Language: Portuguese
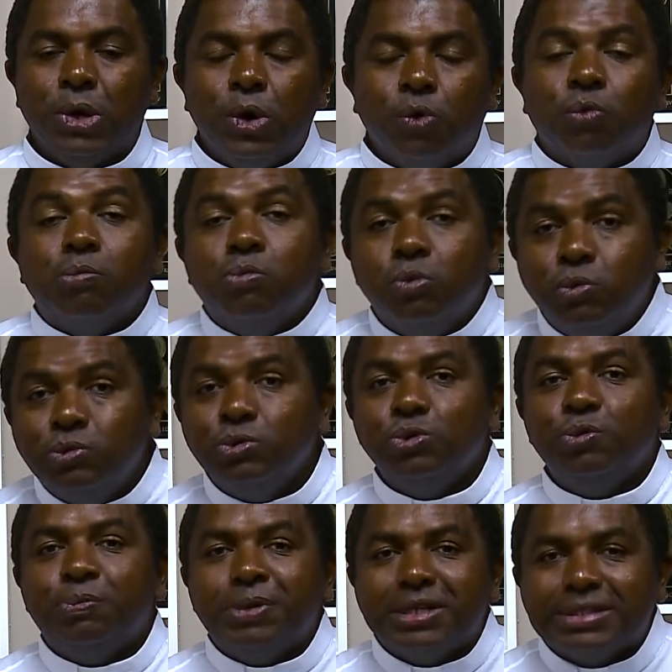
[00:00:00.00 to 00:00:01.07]
O
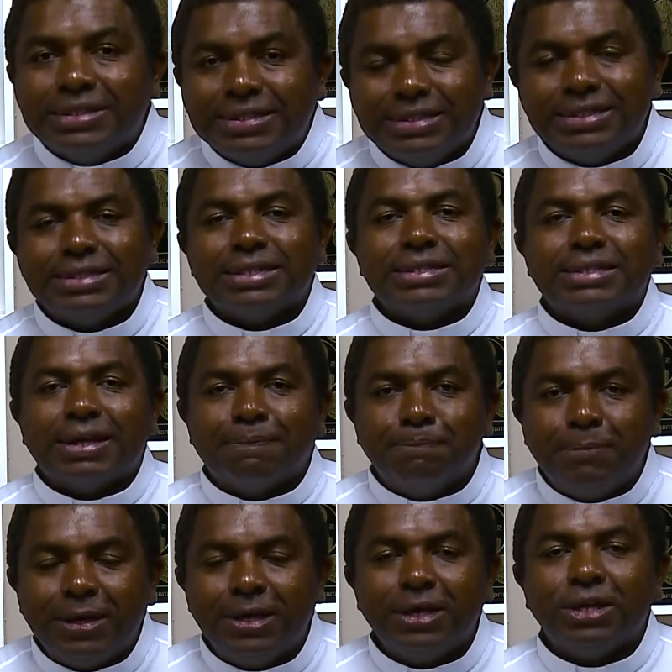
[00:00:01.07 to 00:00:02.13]
mundo precisa
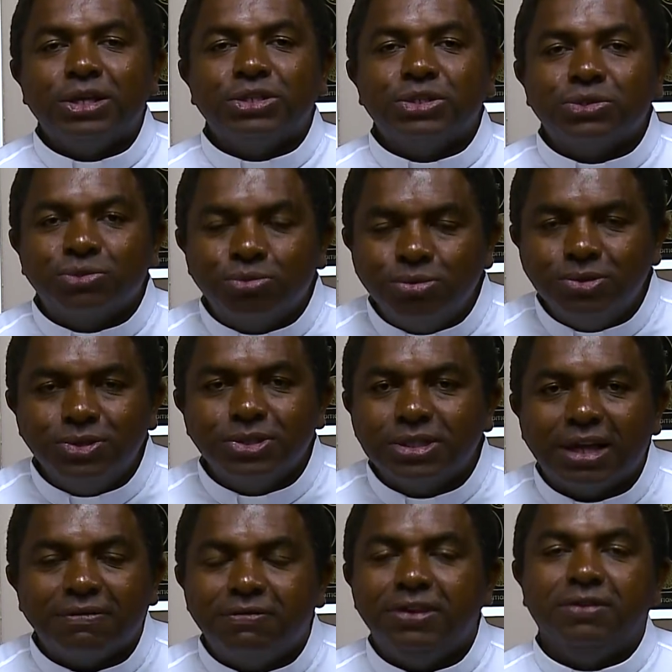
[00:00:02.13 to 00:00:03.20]
saber que Jesus
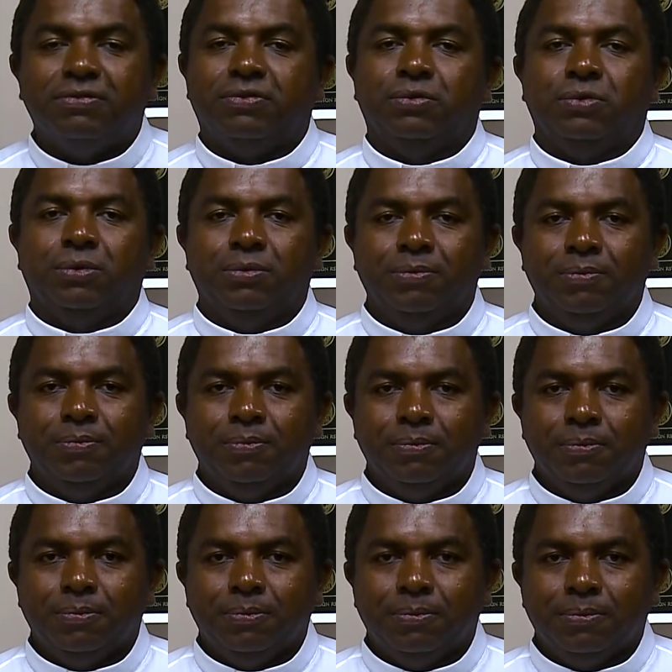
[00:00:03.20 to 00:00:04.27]
está vivo
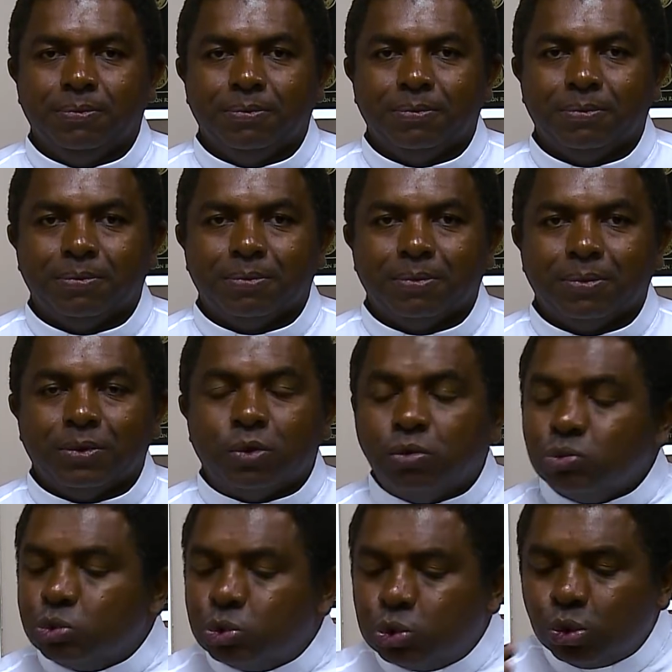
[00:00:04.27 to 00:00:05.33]

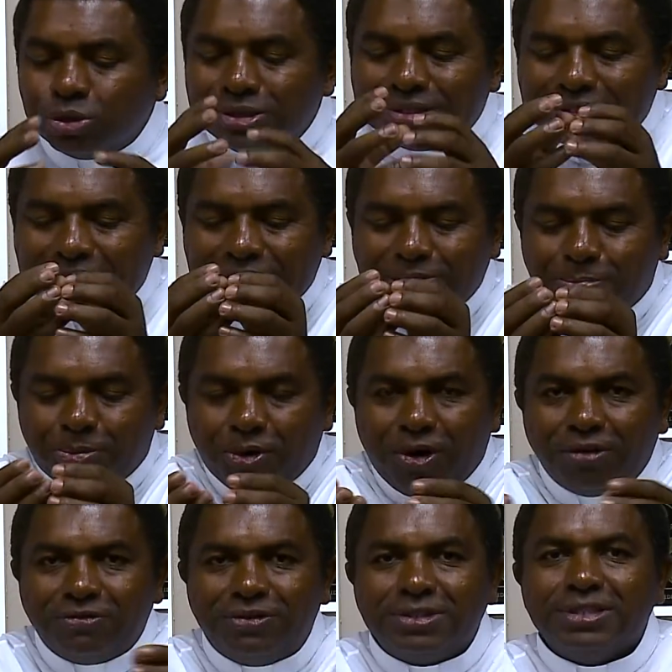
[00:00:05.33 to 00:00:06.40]
com todas as
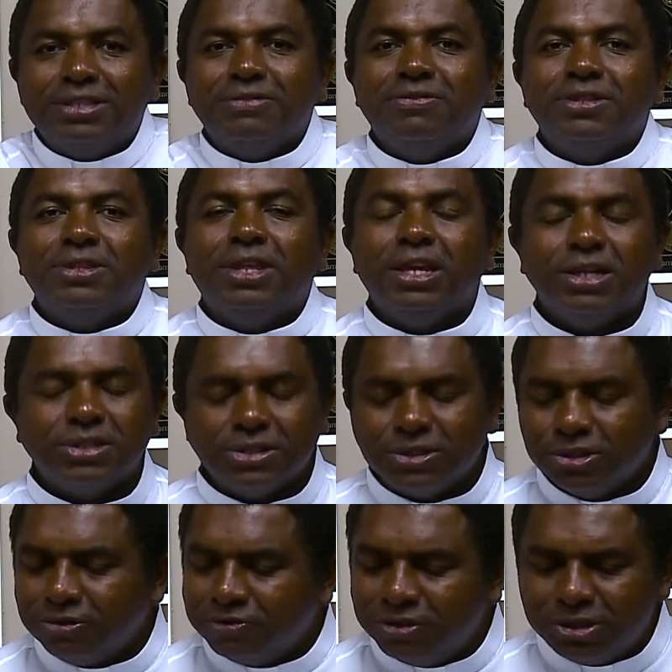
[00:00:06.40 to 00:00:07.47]
provas e
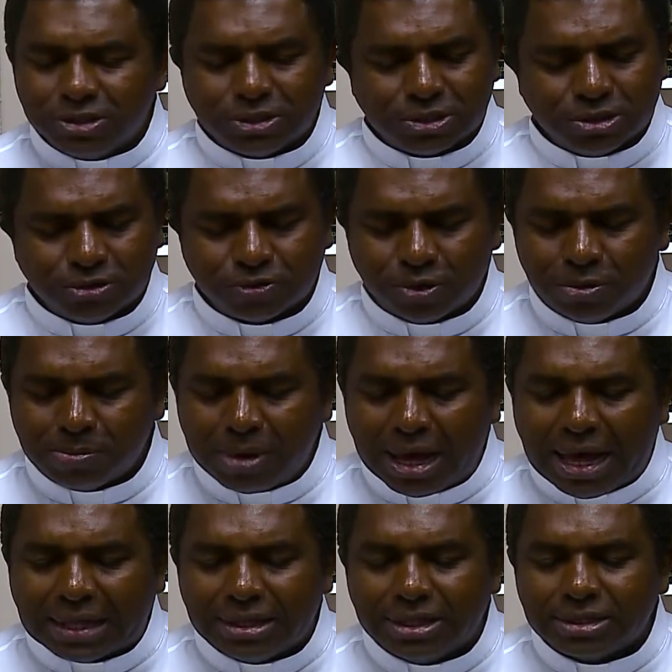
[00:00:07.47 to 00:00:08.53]
evidências de vidas
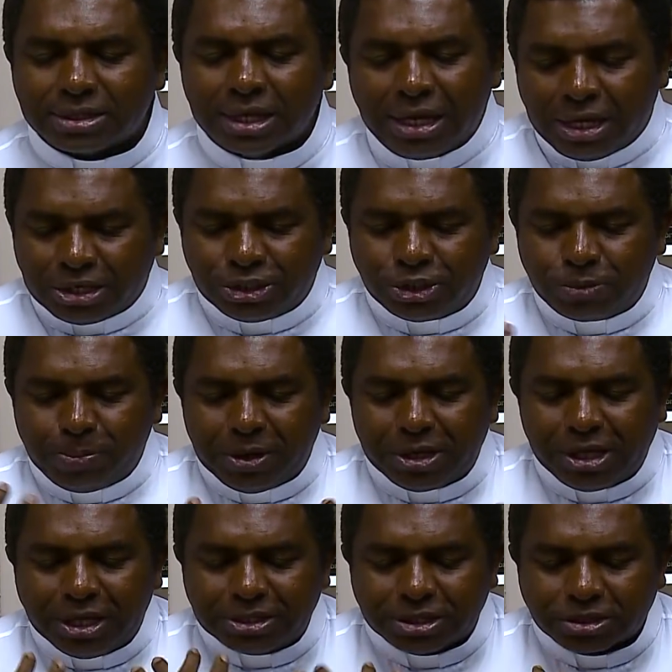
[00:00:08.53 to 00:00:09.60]
transformadas, de
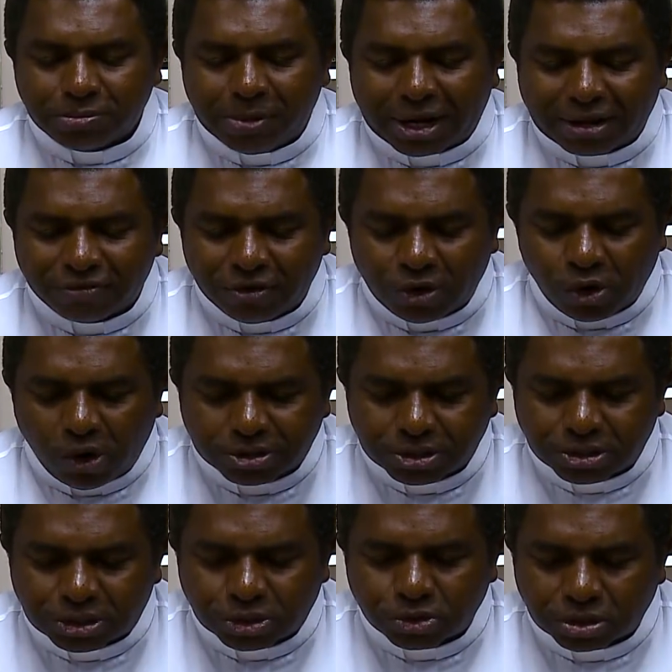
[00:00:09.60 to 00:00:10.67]
experiências
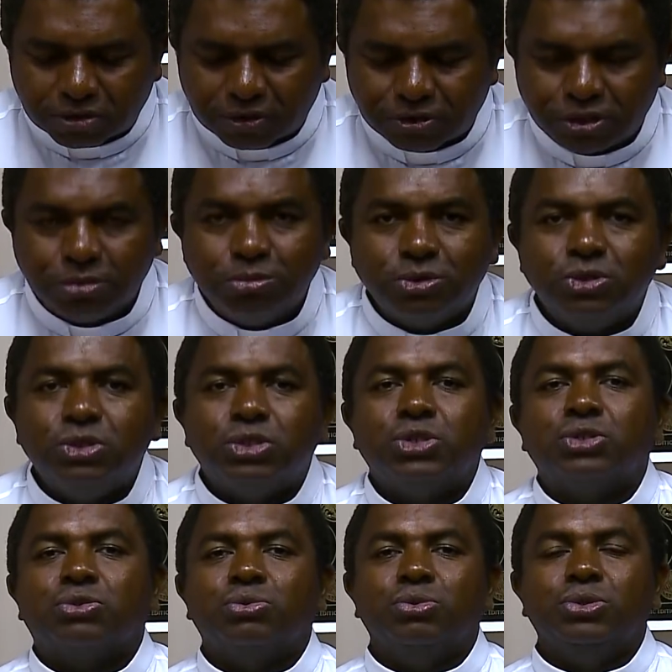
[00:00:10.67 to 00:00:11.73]
maravilhosas que nós fazemos de
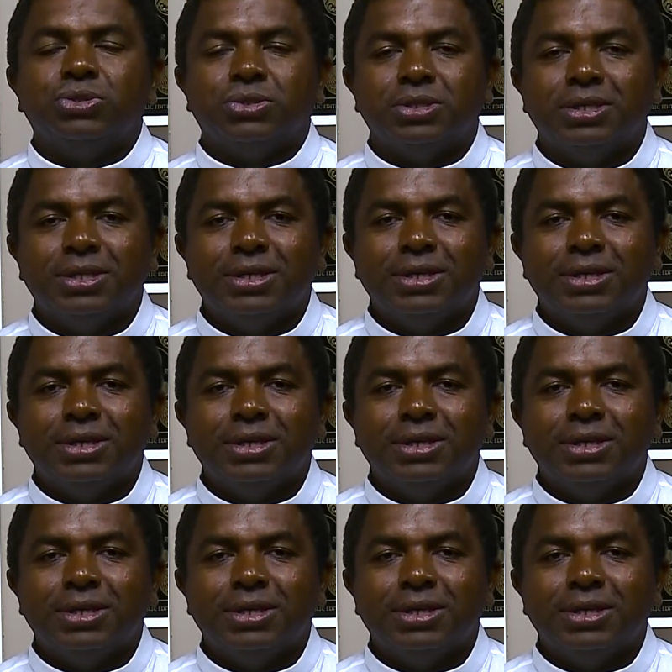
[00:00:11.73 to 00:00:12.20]
Jesus,